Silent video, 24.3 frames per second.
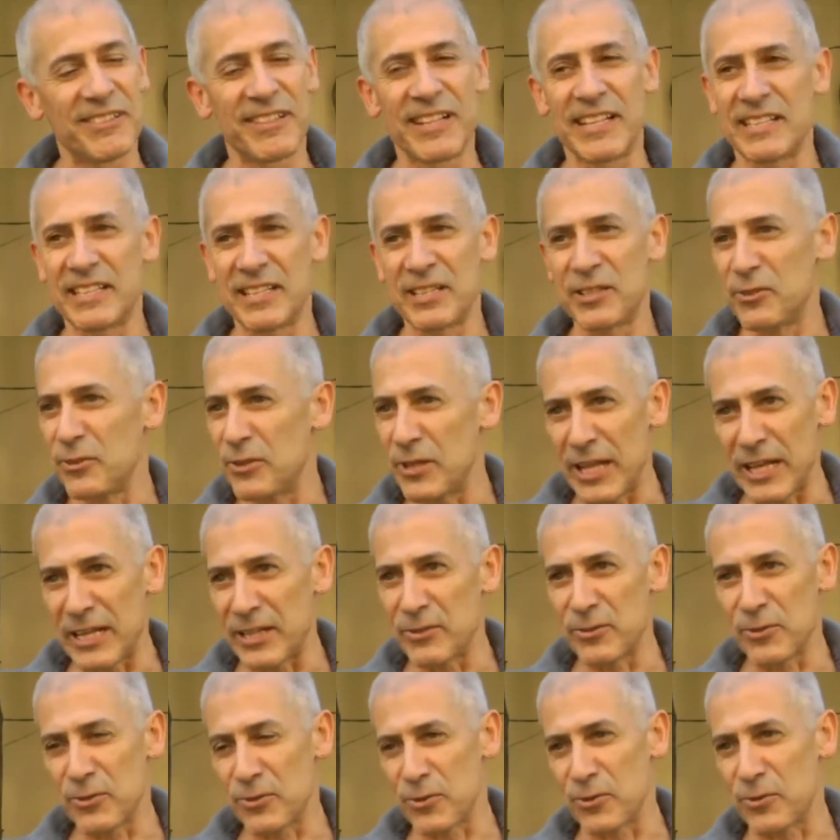las
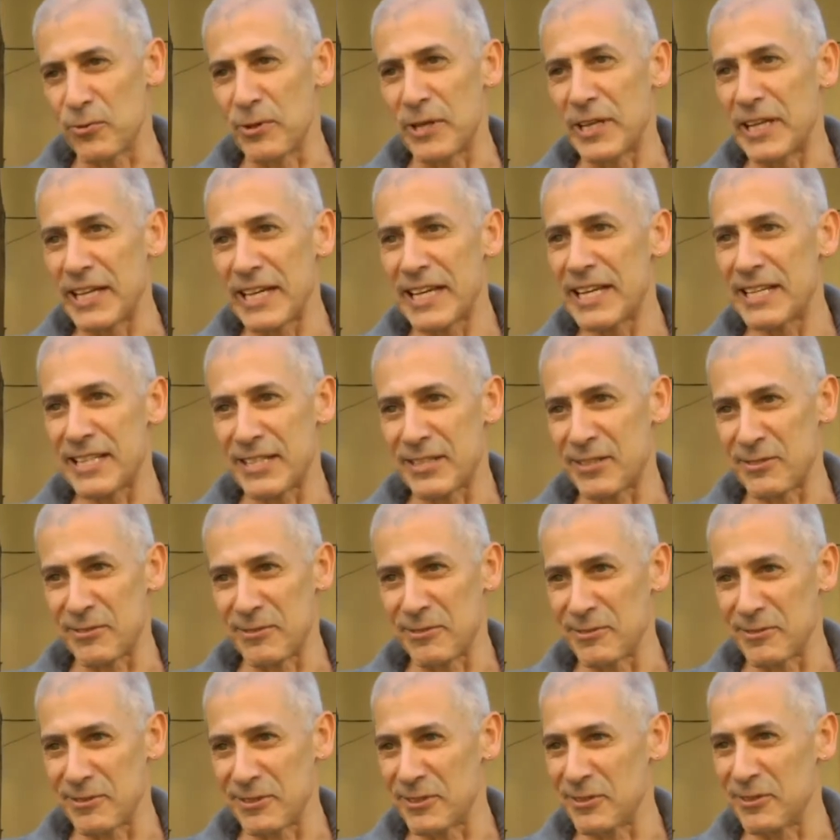editoriales no son ONGs,
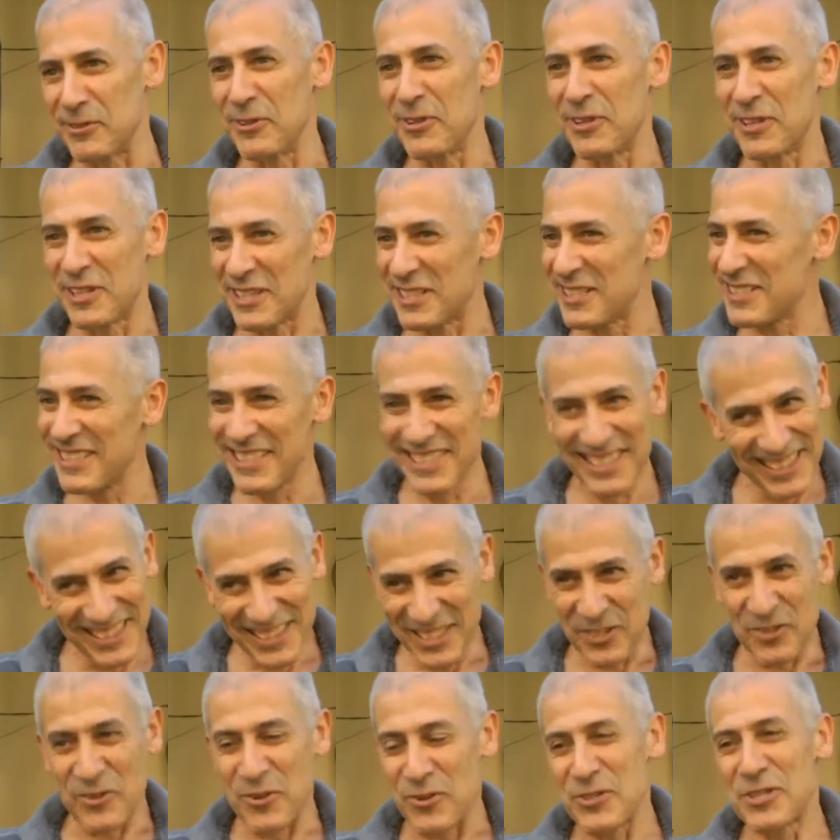¿no? Entonces
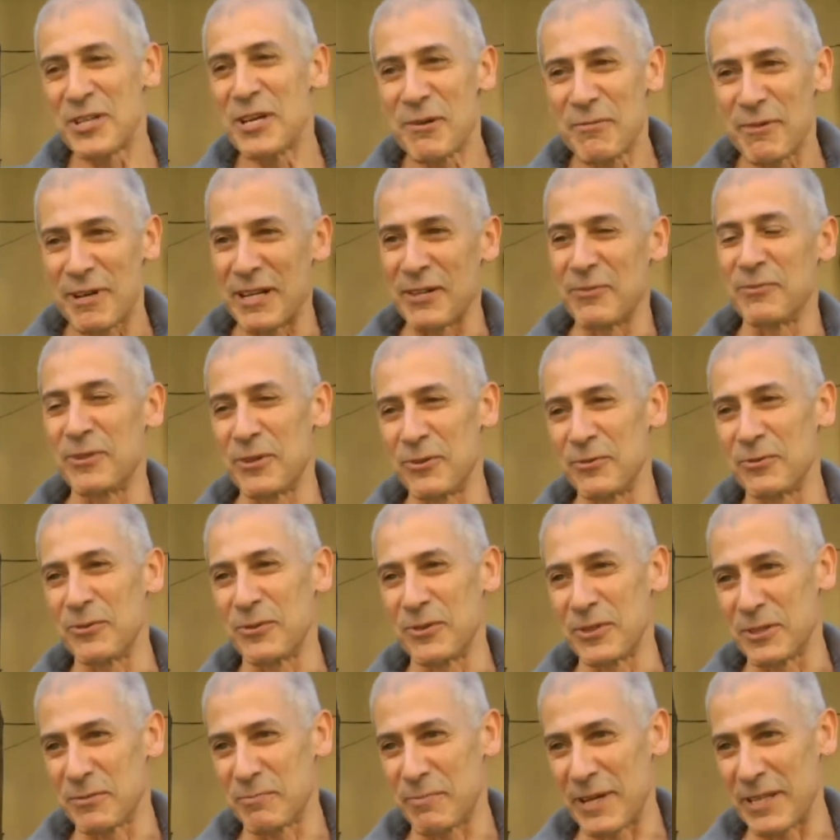no llevan a un
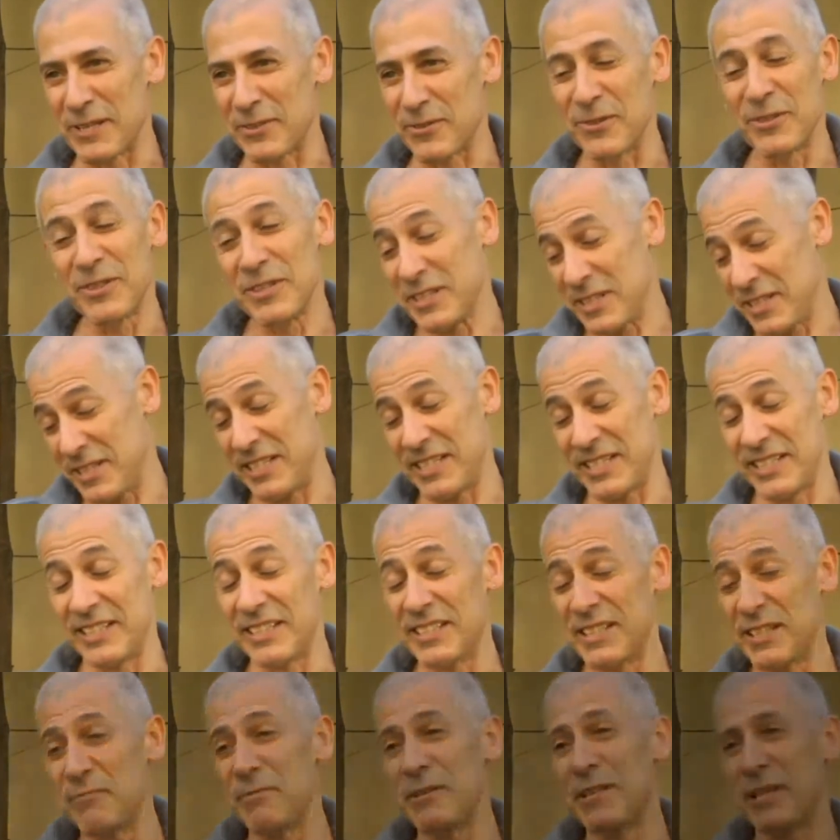autor español
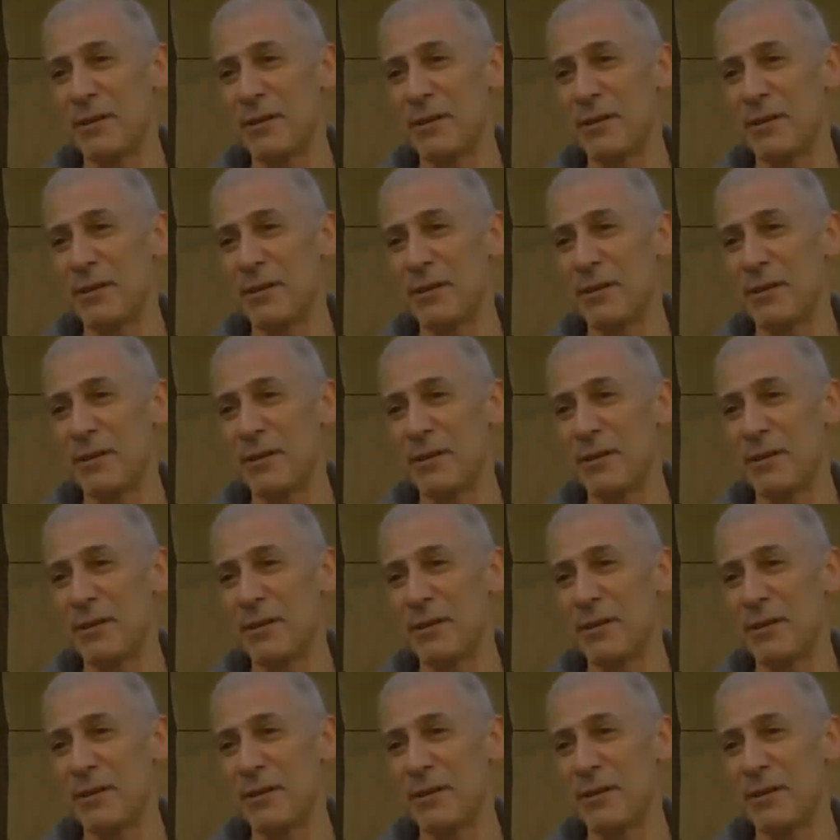y,